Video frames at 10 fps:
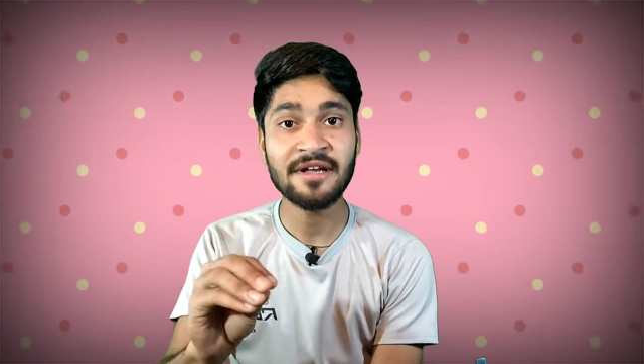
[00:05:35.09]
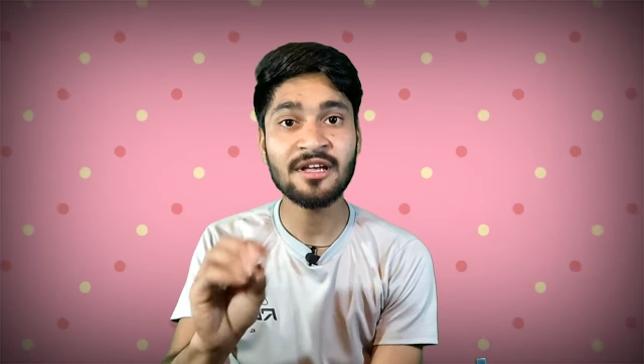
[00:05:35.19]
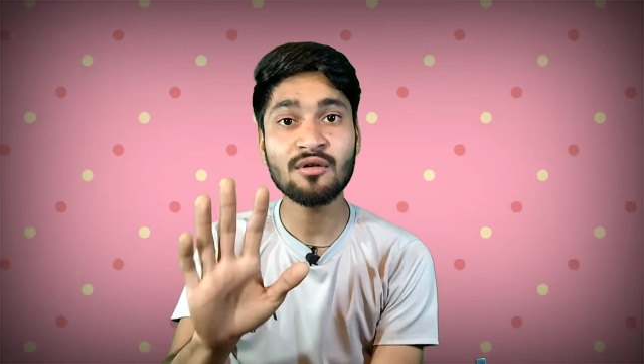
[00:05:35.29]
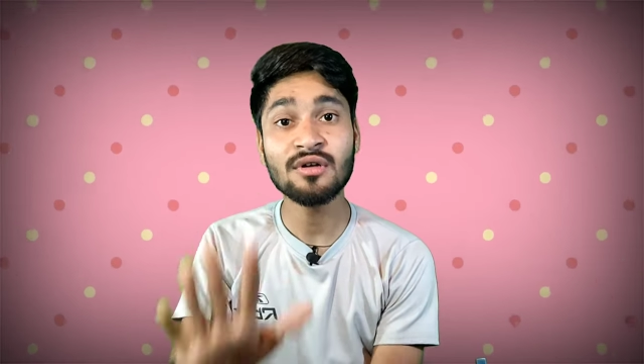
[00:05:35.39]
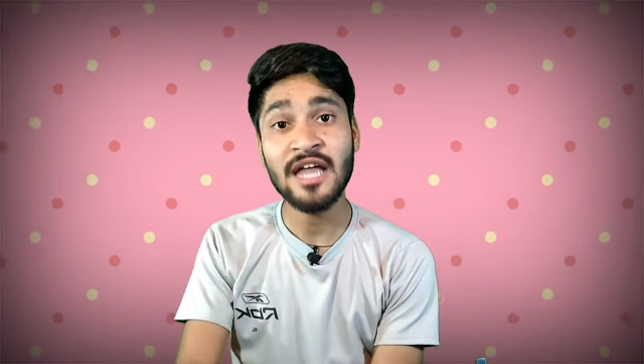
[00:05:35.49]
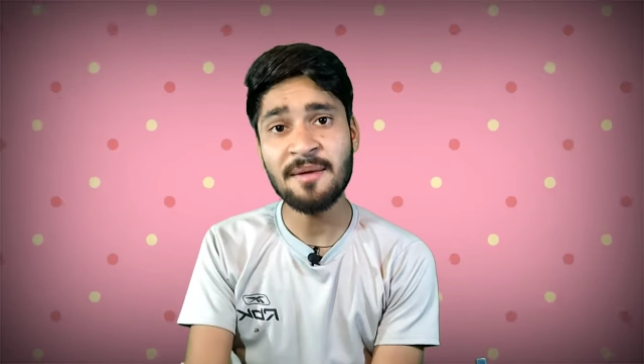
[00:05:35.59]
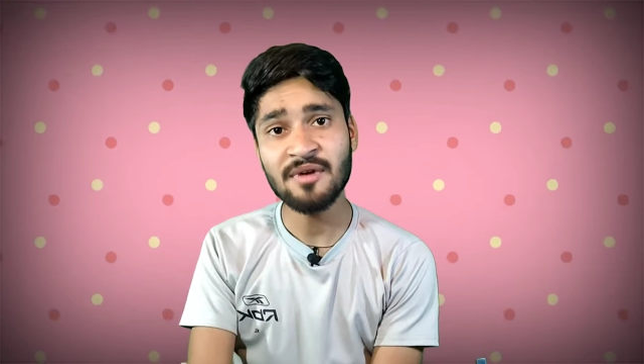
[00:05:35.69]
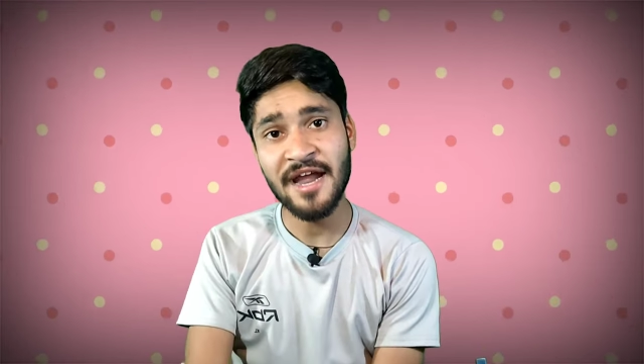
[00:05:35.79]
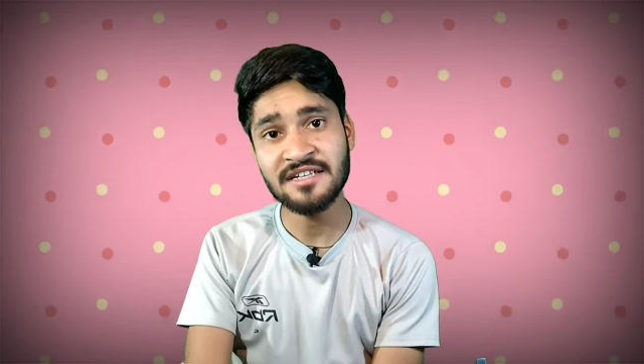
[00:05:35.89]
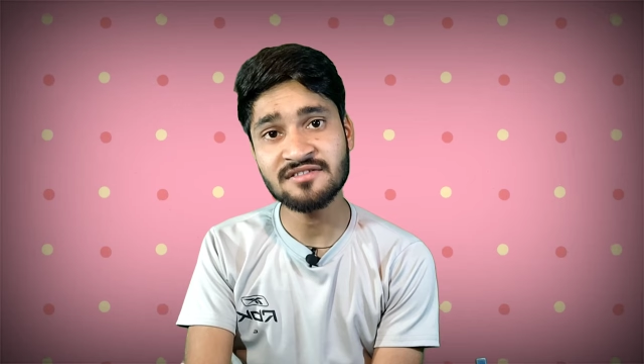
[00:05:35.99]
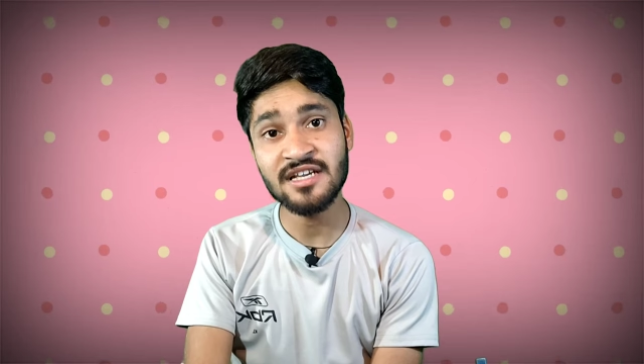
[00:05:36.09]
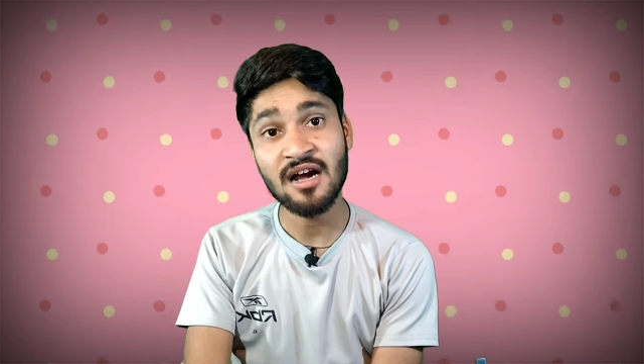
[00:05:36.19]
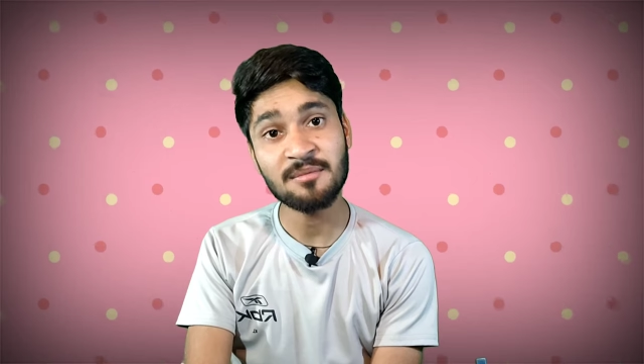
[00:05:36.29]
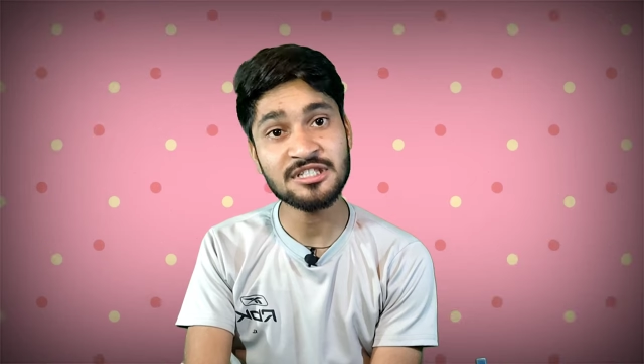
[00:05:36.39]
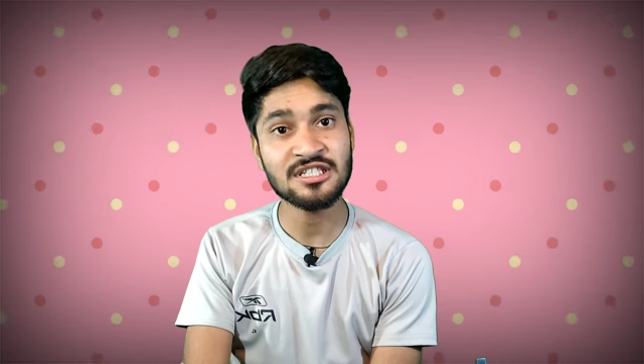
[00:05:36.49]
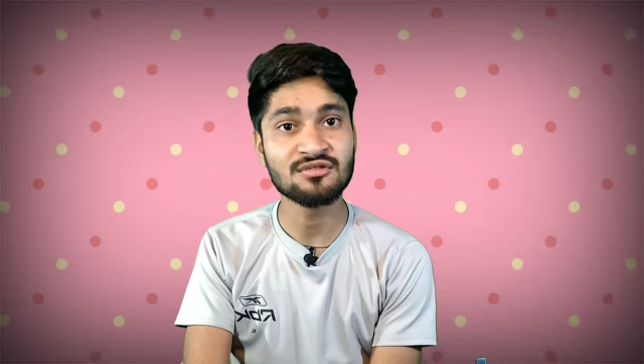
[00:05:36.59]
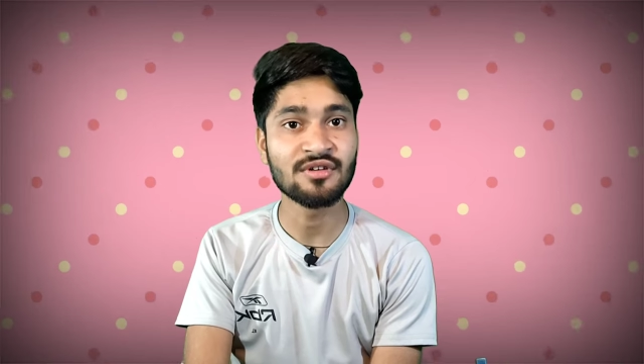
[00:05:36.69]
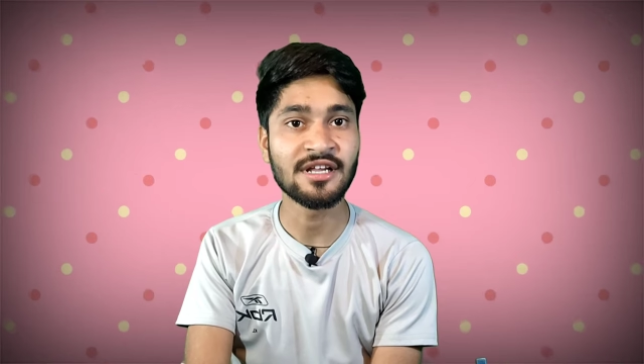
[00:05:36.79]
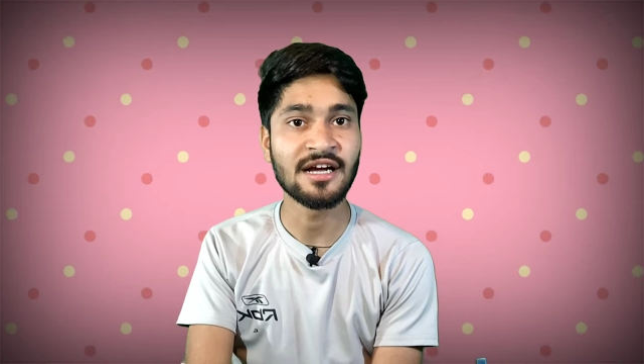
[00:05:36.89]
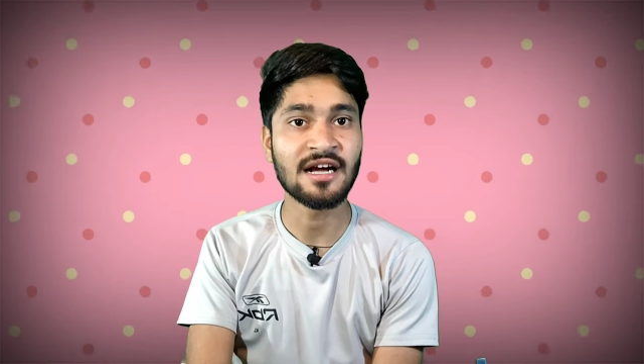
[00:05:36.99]
बेटी को लाइमलाइट से हमेशा
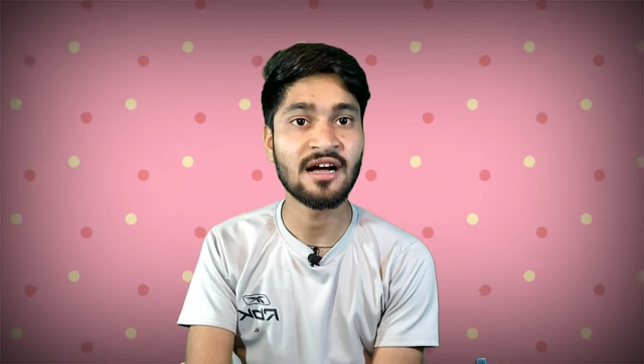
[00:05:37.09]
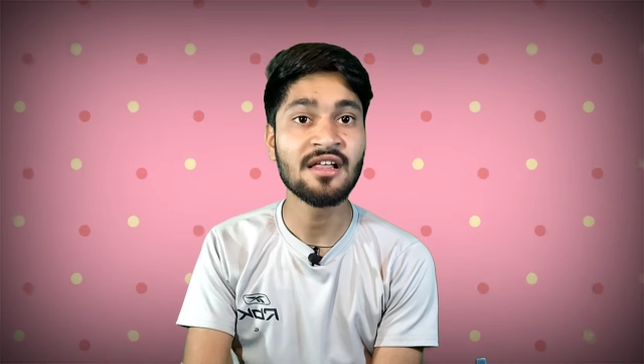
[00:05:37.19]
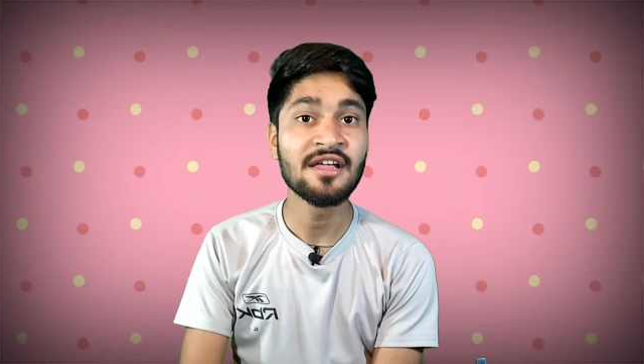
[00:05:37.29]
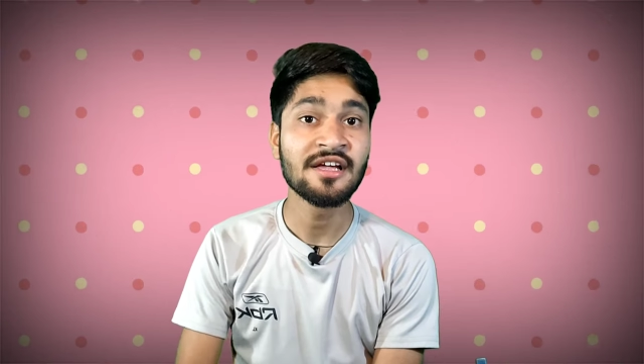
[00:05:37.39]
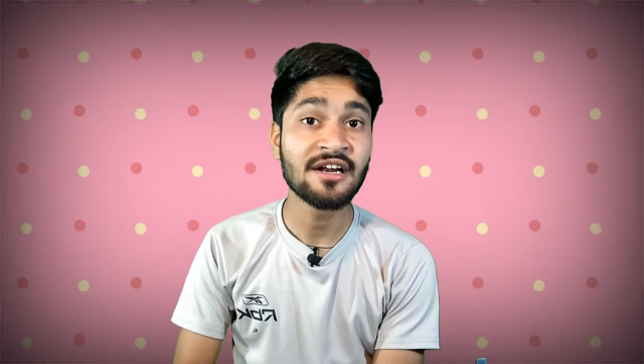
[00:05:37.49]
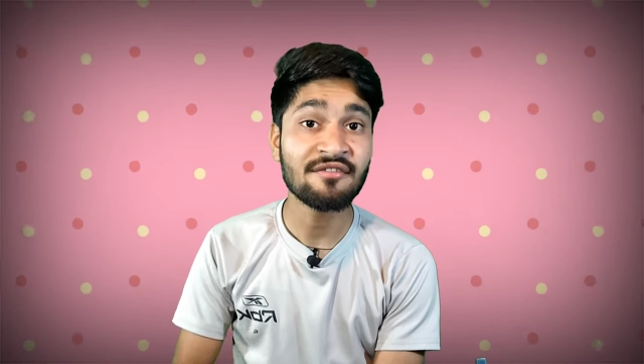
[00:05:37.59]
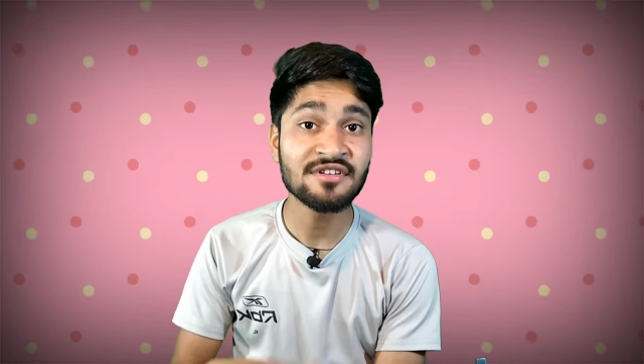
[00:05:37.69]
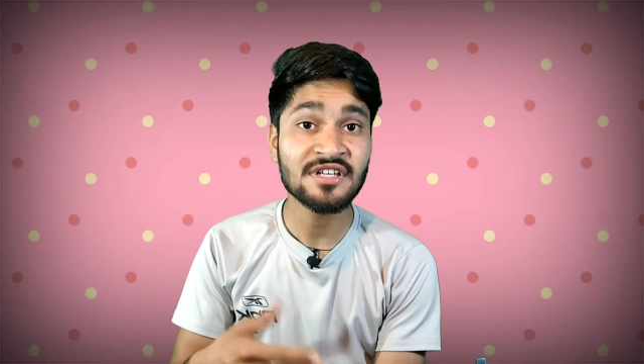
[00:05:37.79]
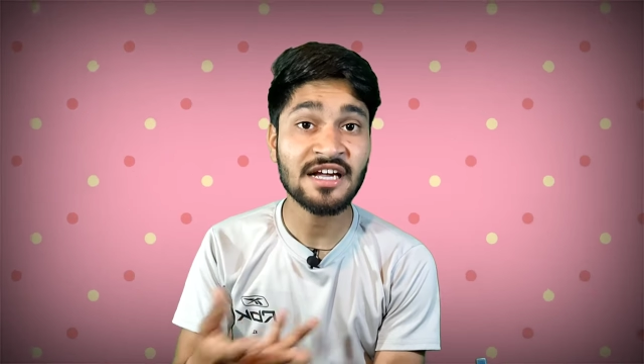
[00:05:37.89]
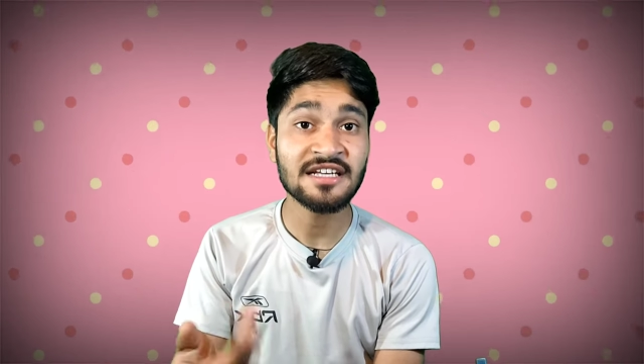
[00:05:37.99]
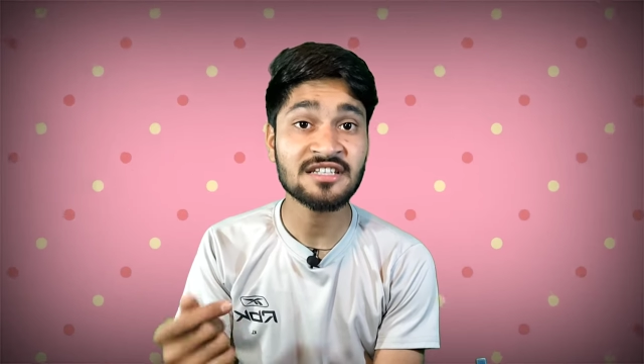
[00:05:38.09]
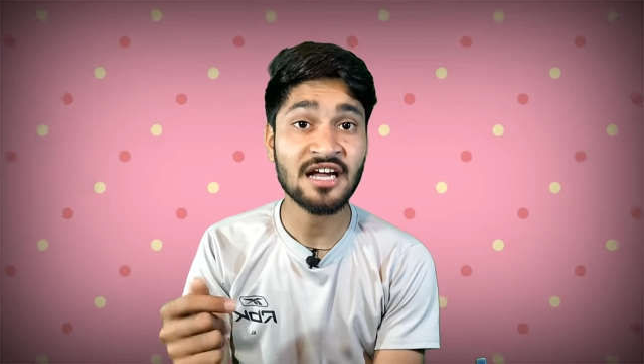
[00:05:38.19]
दूर ही रखा रवीश के कई